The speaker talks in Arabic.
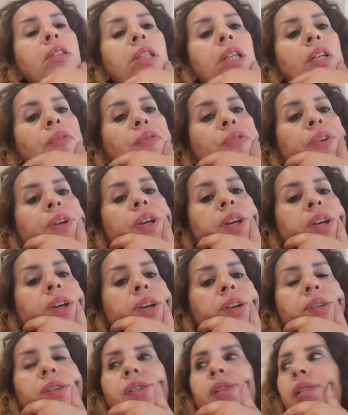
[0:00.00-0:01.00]
كيف
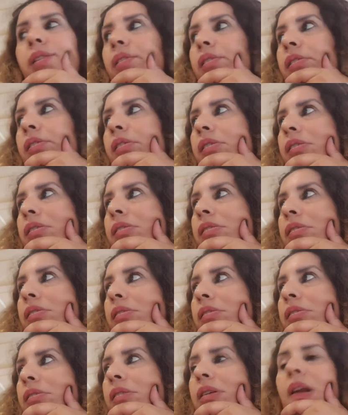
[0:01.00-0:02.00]
في آه،
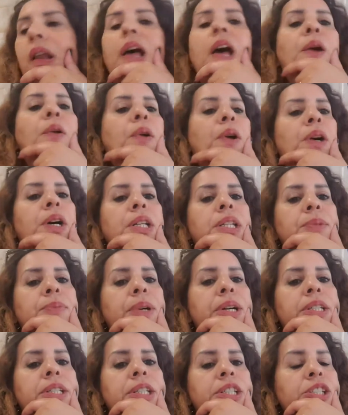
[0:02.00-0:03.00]
القهوه هذه ما
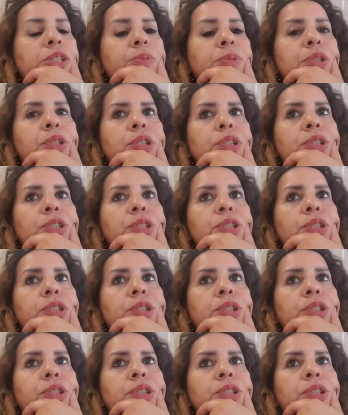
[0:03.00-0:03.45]
كتعجبش